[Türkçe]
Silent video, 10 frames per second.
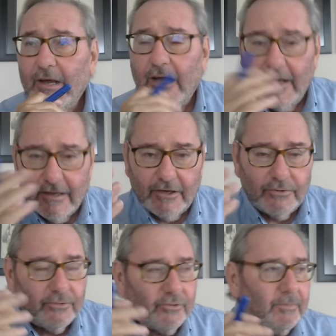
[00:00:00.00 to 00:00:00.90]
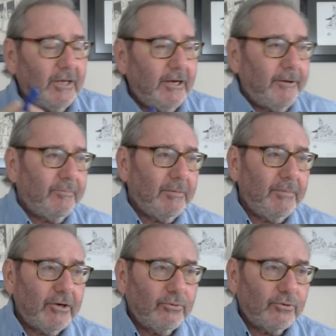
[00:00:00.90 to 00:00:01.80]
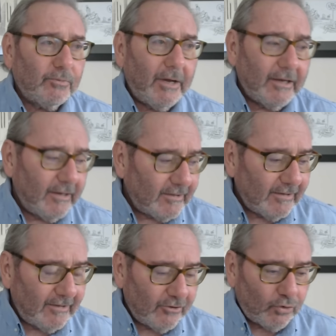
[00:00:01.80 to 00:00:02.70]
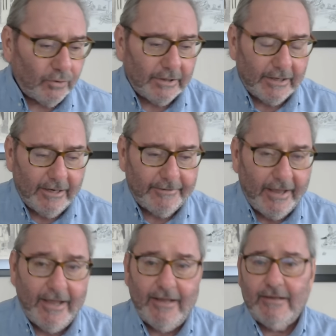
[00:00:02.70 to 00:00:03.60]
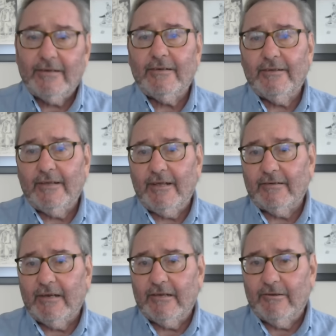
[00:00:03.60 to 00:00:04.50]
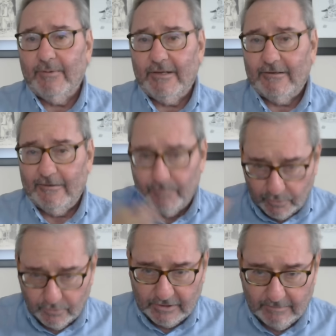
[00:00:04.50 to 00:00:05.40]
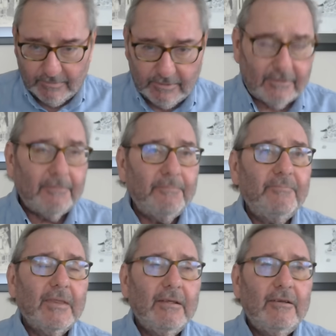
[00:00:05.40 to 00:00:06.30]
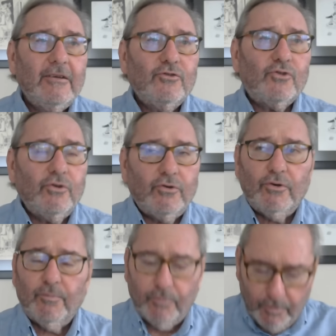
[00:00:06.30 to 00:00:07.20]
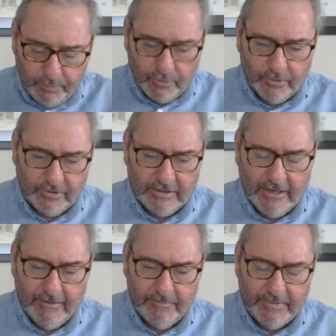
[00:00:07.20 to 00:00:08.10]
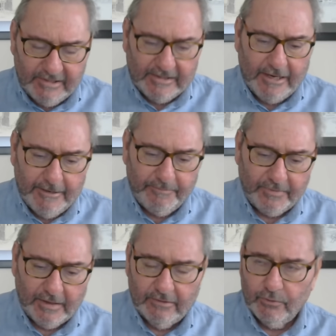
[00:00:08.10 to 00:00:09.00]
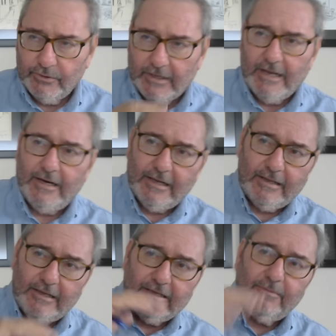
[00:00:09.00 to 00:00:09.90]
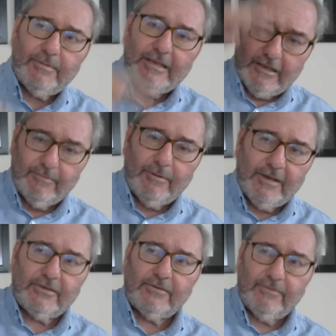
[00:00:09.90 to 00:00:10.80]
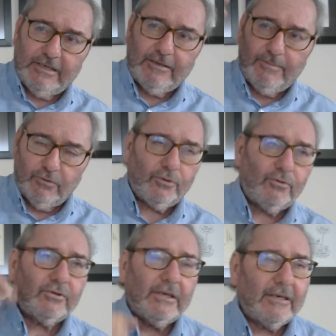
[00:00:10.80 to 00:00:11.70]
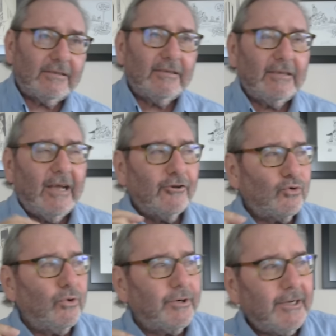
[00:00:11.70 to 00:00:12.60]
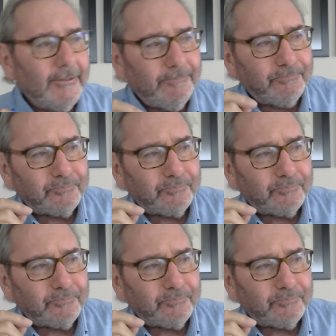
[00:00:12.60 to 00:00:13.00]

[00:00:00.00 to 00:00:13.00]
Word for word: Anka 3 benim bir uzman gazeteci olarak en yakından takip ettiğim projemiz. Çünkü bu proje bize özellikle 2025-2030 arasından sonra